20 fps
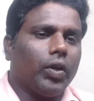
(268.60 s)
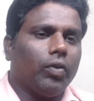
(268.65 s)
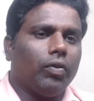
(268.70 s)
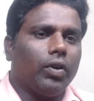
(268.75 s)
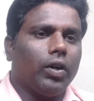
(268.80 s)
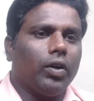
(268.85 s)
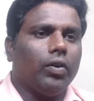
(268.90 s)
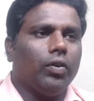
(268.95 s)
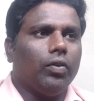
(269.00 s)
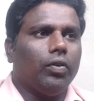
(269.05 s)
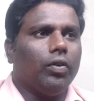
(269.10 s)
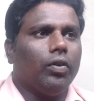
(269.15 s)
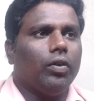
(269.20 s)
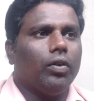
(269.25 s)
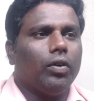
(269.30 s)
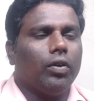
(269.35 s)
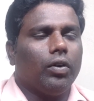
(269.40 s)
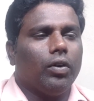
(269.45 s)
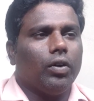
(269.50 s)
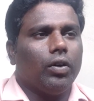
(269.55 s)
వరకు
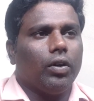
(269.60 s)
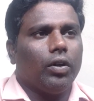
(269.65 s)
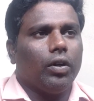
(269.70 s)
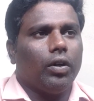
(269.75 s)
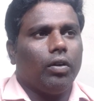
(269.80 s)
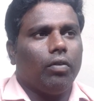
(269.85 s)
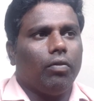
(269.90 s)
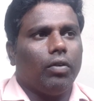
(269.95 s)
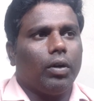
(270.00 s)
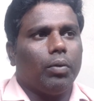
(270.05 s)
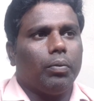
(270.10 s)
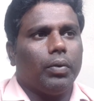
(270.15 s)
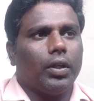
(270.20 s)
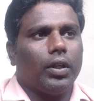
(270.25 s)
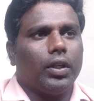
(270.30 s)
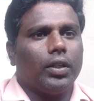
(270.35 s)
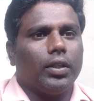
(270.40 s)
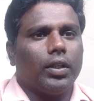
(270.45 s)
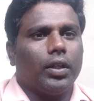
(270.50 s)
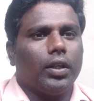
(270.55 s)
ఇవ్వడం
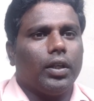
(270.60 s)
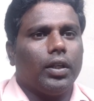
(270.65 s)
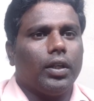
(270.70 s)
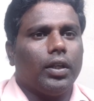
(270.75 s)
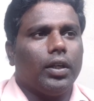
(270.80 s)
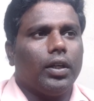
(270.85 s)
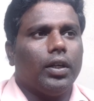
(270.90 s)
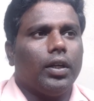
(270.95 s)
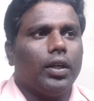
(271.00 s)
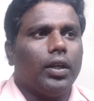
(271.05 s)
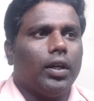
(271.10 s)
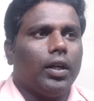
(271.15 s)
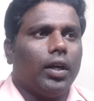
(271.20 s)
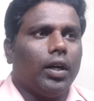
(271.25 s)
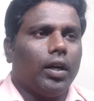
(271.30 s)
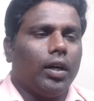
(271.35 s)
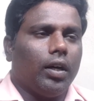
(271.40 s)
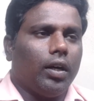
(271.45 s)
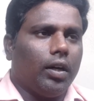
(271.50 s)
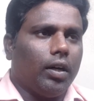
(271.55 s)
అయితే జరిగింది
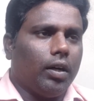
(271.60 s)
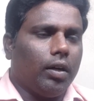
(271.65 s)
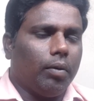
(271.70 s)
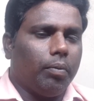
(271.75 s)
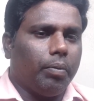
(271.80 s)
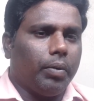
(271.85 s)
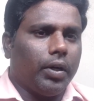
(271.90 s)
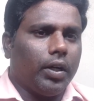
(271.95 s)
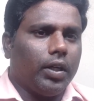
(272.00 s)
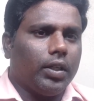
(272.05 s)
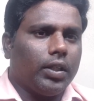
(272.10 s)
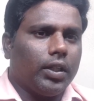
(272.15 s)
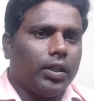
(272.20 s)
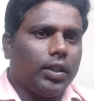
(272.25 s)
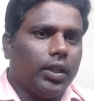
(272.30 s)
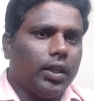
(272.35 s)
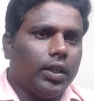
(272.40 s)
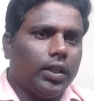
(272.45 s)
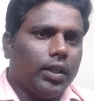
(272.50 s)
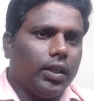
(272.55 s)
పరీక్ష
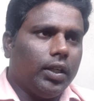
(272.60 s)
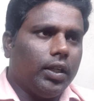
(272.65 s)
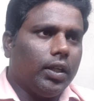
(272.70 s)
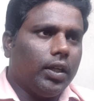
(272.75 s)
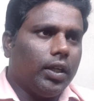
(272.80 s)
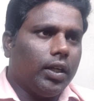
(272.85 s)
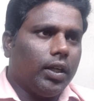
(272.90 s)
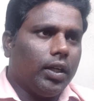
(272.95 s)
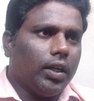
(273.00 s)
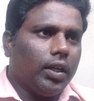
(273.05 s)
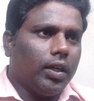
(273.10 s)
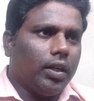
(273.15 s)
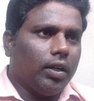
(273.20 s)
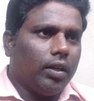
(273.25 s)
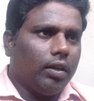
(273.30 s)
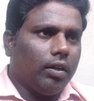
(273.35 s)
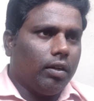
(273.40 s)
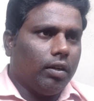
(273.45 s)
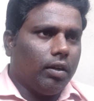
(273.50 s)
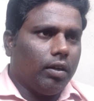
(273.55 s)
తేదీ
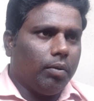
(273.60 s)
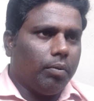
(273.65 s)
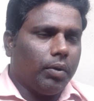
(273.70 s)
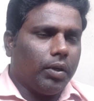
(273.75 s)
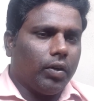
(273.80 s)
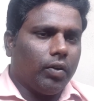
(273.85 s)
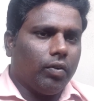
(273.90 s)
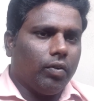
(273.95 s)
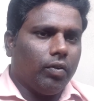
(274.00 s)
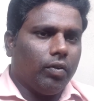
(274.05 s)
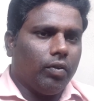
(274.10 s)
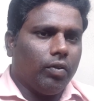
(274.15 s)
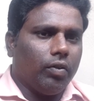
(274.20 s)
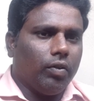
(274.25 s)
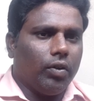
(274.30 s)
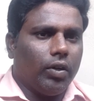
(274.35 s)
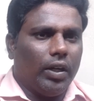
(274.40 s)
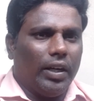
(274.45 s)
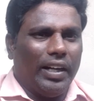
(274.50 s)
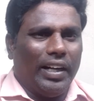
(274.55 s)
మనకు
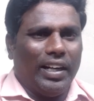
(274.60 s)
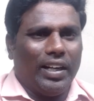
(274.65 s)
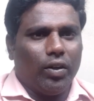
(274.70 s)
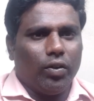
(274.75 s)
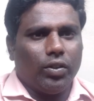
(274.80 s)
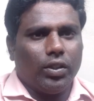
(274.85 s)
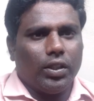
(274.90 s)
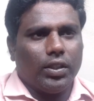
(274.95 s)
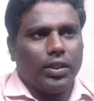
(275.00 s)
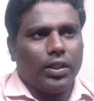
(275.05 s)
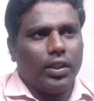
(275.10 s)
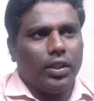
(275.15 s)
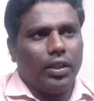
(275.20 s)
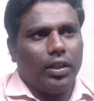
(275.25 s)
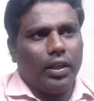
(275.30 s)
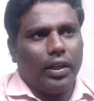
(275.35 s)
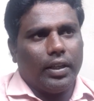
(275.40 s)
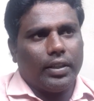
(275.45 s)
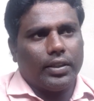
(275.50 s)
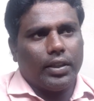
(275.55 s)
డేట్ వచ్చేసి
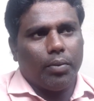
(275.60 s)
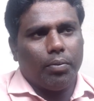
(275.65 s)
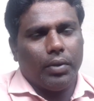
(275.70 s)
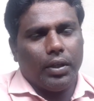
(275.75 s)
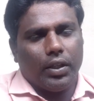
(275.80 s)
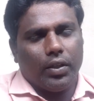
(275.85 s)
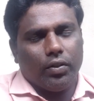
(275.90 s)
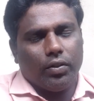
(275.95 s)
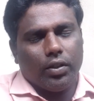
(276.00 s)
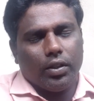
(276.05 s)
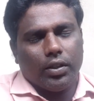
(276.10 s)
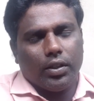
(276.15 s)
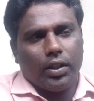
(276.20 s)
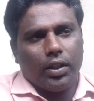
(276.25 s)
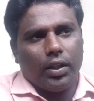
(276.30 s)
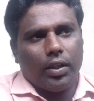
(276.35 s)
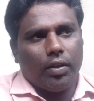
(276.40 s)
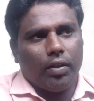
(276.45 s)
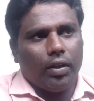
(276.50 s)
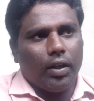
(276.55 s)
ఎగ్జామ్ డేట్ వచ్చేసి
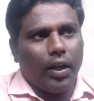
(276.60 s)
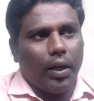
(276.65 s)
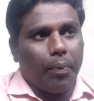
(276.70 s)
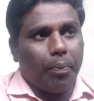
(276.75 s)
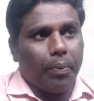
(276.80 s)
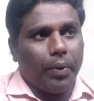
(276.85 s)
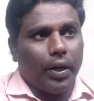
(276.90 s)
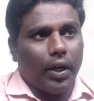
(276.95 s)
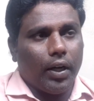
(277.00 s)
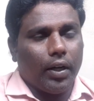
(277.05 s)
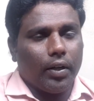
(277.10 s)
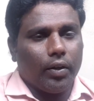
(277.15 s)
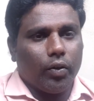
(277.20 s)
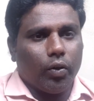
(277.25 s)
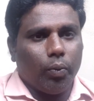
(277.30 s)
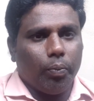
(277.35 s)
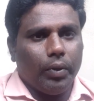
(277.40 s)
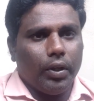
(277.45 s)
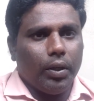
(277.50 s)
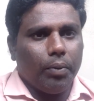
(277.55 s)
ఏప్రిల్
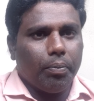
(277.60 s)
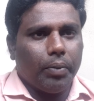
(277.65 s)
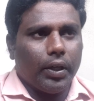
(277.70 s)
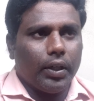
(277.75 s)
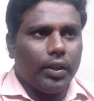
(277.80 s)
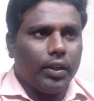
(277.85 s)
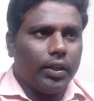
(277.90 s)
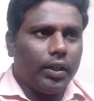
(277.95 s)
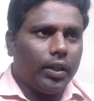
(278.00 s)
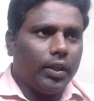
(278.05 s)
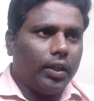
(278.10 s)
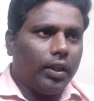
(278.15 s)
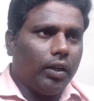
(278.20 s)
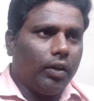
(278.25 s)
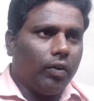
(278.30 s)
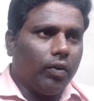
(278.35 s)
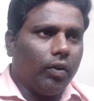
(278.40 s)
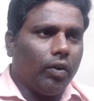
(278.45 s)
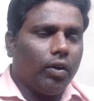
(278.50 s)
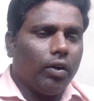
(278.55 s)
తొమ్మిది పది
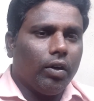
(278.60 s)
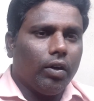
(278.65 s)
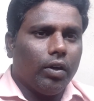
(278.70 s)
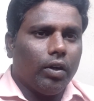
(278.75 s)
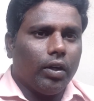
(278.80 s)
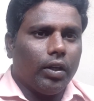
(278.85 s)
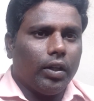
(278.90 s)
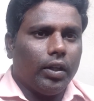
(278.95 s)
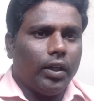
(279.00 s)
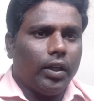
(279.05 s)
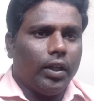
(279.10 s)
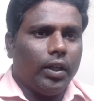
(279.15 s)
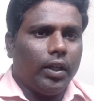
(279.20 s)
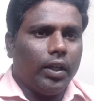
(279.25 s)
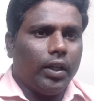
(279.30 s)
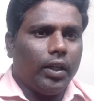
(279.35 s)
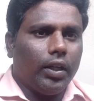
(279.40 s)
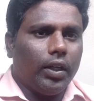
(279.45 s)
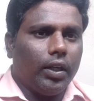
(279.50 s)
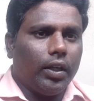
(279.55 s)
తేదీల్లో
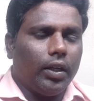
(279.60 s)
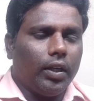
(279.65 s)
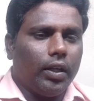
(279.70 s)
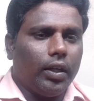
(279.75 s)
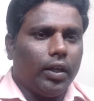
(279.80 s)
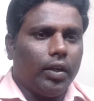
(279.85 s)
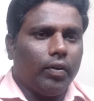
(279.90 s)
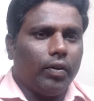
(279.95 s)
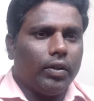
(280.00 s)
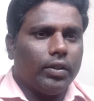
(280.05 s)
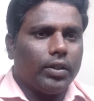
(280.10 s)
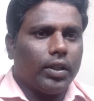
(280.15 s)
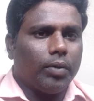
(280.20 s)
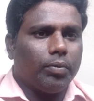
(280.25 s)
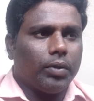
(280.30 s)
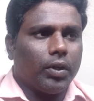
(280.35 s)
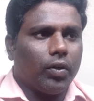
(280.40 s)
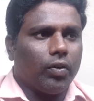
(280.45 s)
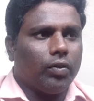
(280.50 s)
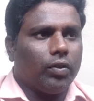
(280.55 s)
దీన్ని నిర్వహించడం
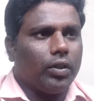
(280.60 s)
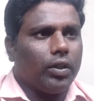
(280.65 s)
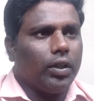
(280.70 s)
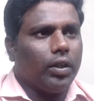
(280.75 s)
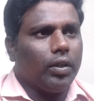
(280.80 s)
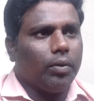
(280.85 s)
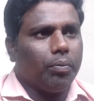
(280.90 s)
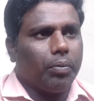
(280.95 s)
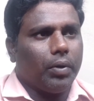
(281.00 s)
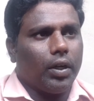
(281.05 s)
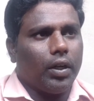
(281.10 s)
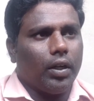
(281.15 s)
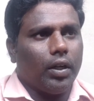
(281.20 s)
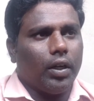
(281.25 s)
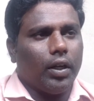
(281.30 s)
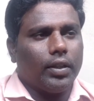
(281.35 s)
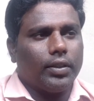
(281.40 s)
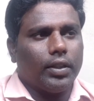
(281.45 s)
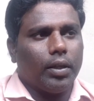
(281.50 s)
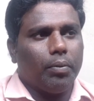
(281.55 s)
జరుగుతుంది పరి
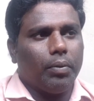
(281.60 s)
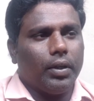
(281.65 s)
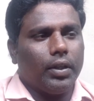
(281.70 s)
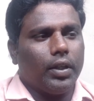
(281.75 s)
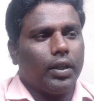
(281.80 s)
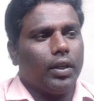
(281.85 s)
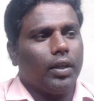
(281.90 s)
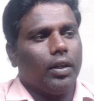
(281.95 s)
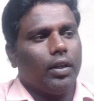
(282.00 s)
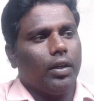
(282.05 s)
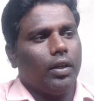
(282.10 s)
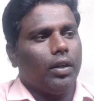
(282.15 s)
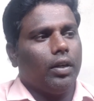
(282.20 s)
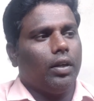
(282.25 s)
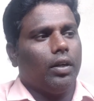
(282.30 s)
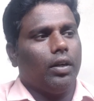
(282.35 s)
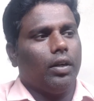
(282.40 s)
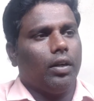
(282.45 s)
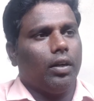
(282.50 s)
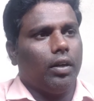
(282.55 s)
ఎగ్జామ్ అయితే
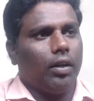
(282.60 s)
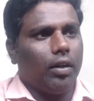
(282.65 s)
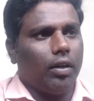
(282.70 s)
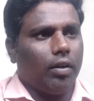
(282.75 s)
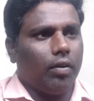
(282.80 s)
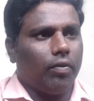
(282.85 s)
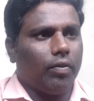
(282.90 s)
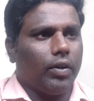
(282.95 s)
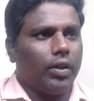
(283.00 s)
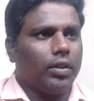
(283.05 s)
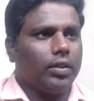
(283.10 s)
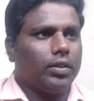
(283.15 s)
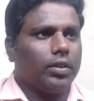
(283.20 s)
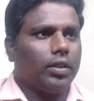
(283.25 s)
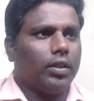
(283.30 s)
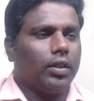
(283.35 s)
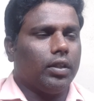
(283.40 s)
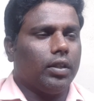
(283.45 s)
ఫ్రెండ్స్